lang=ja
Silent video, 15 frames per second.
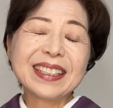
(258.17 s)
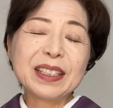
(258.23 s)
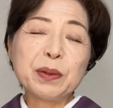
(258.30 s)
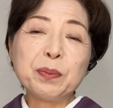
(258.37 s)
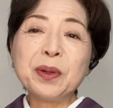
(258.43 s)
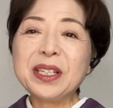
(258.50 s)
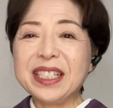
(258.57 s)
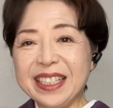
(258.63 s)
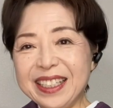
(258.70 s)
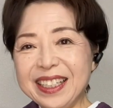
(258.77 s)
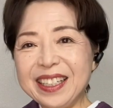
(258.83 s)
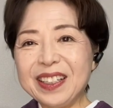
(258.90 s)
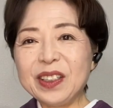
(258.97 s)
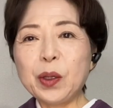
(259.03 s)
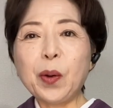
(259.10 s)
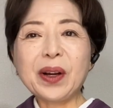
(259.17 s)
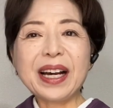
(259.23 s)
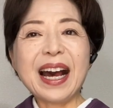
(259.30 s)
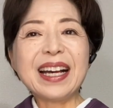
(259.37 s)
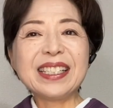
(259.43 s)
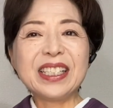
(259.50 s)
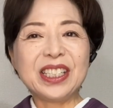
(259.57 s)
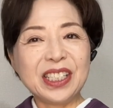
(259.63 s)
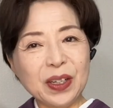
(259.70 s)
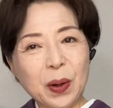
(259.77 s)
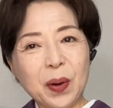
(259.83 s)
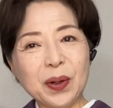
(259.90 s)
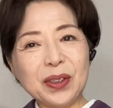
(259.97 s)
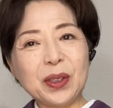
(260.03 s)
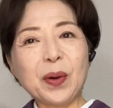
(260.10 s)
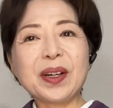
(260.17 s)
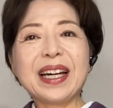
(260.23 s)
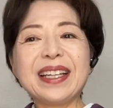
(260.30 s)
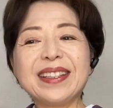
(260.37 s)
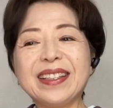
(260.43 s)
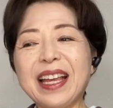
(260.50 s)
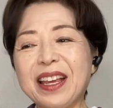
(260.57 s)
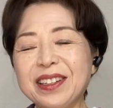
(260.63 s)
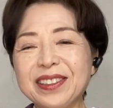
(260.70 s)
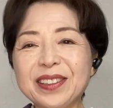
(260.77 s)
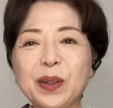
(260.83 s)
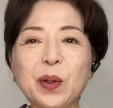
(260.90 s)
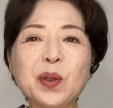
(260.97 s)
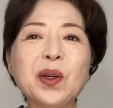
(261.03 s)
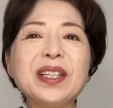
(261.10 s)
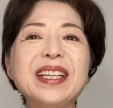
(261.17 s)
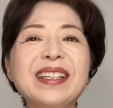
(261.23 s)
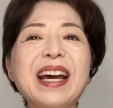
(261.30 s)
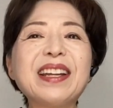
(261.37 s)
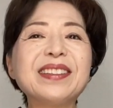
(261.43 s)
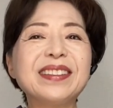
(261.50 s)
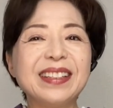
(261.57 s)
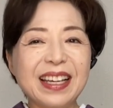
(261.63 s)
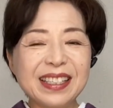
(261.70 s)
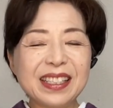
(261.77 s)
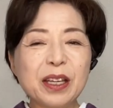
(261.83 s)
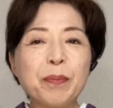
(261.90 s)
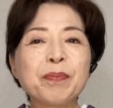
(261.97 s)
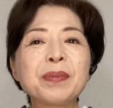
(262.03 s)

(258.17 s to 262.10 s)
無地とか白とかっていうことになるんです。